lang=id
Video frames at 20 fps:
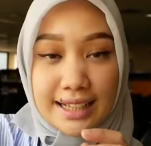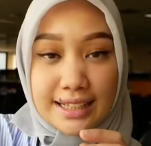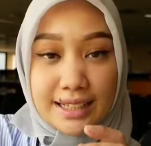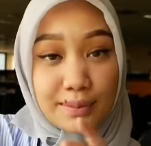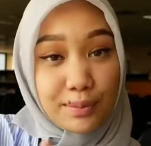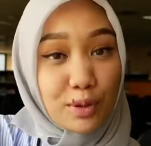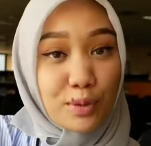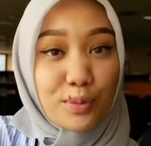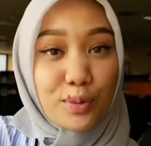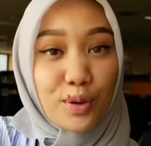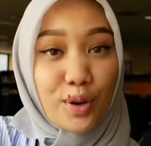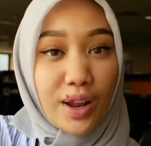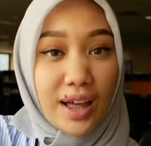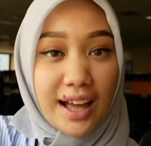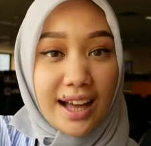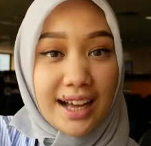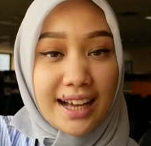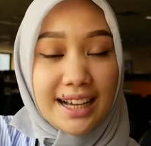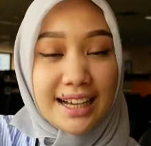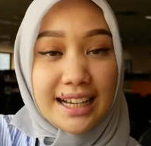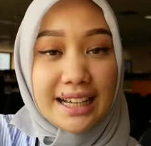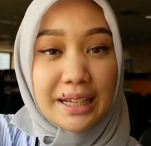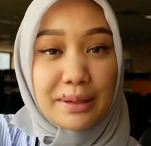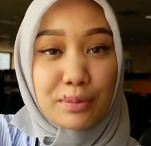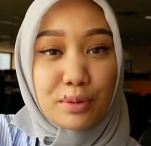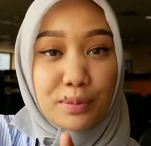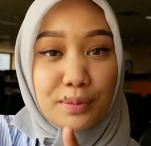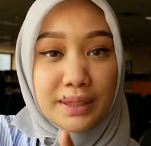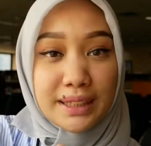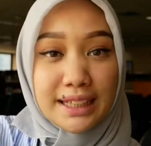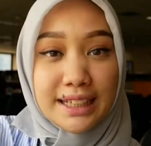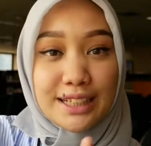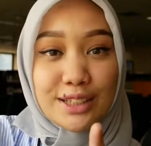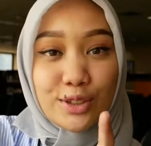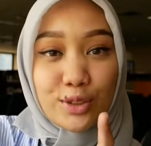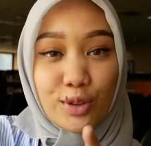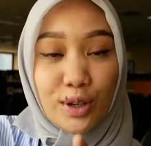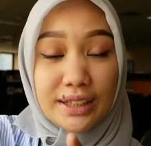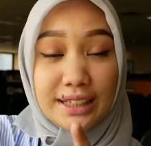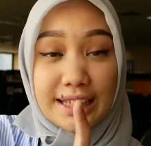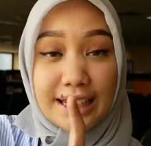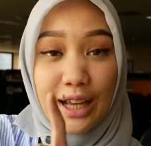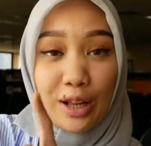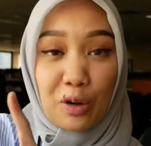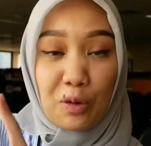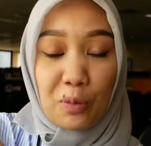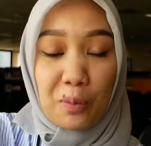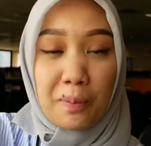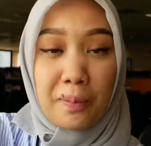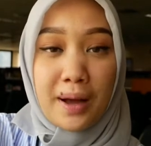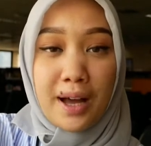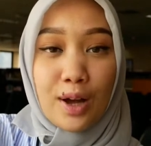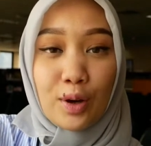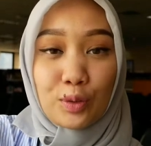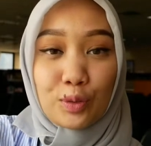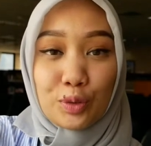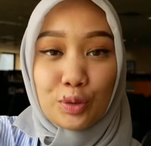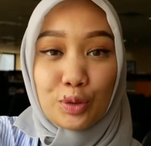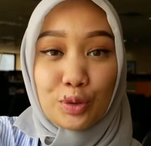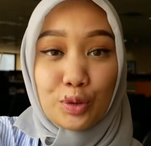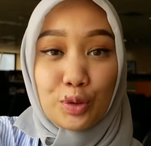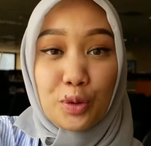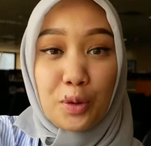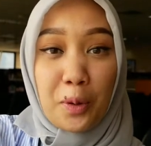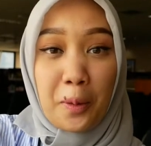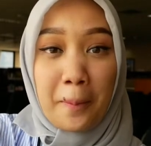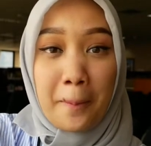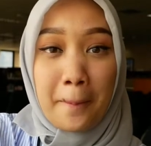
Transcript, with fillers: Sebelum pulang, Ibu Menteri juga tidak lupa untuk